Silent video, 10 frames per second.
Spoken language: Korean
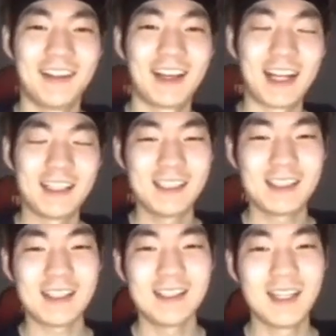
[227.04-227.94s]
네, 같이
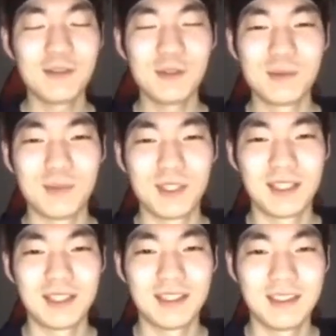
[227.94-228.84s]
같이 살고
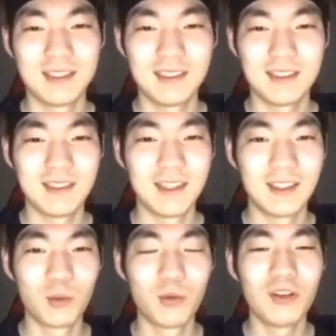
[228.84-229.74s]
있습니다.
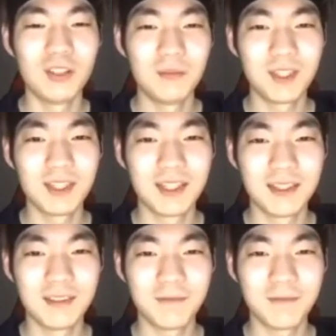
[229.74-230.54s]
네, 동거인입니다.